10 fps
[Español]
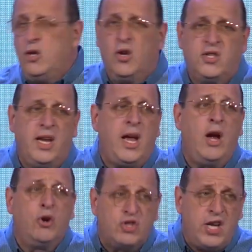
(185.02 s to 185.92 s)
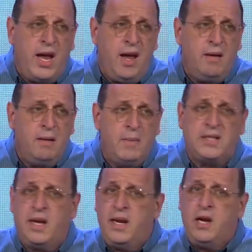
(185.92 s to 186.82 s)
Yo sé que José va
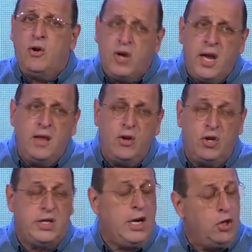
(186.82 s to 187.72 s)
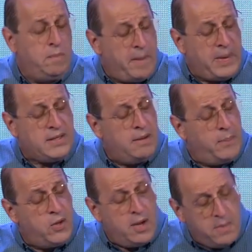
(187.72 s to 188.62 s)
a salir corriendo. Yo sé que tu papá se va
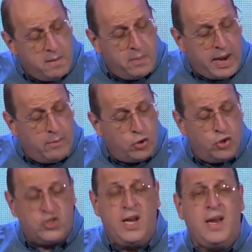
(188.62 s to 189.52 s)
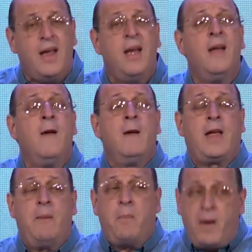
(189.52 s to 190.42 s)
a poner bien bravo. Yo sé que,
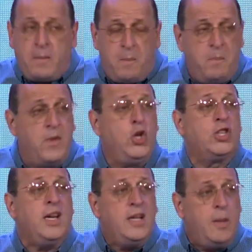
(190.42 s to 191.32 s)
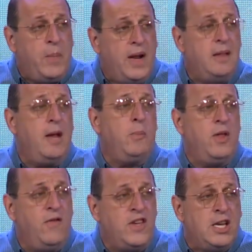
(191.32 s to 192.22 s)
yo sé que te esperan
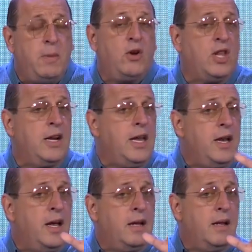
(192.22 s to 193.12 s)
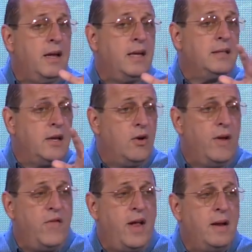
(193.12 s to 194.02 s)
tiempos difíciles, pero tranquila, que el
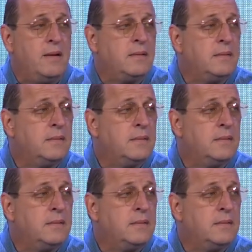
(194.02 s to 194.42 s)
Señor es fiel.